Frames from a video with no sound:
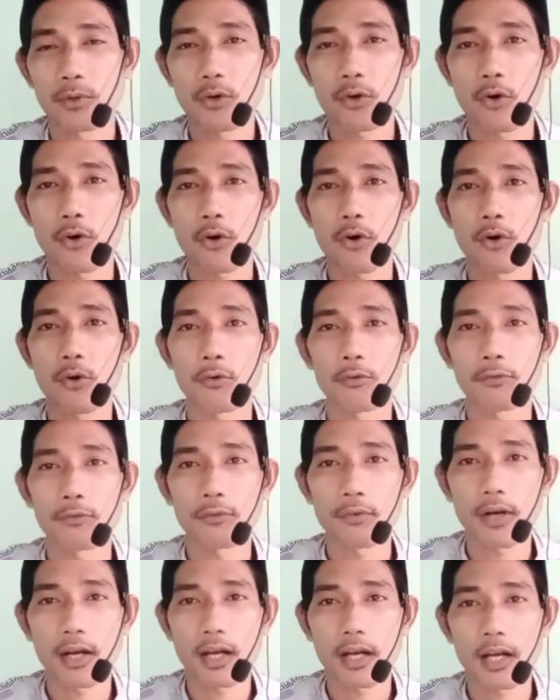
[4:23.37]

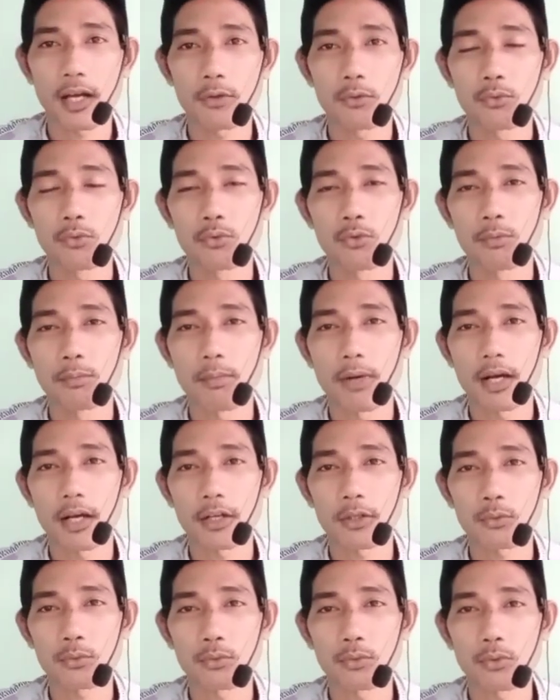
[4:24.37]
khofa
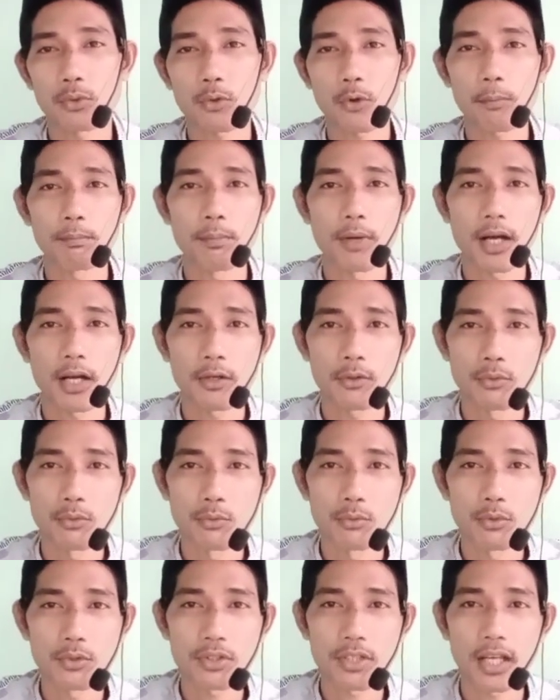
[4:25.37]
umaru
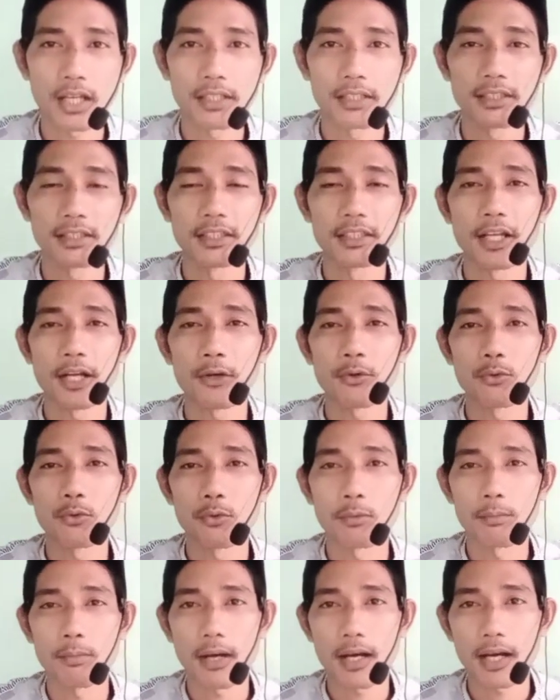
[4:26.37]
robbahu sayyidina
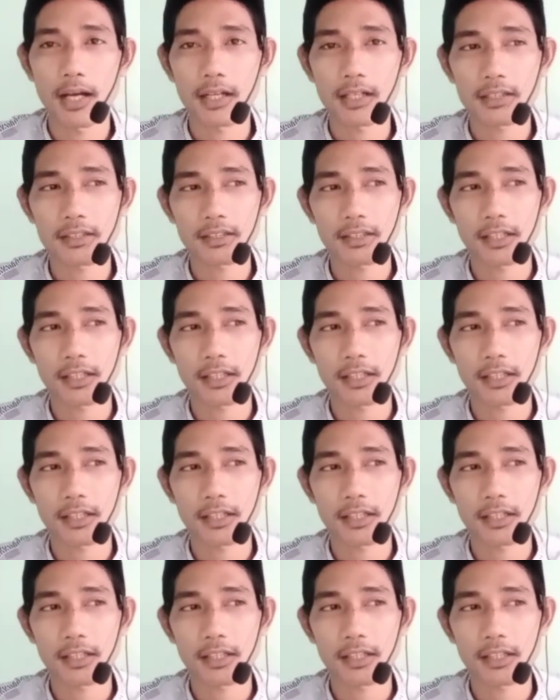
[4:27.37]
umar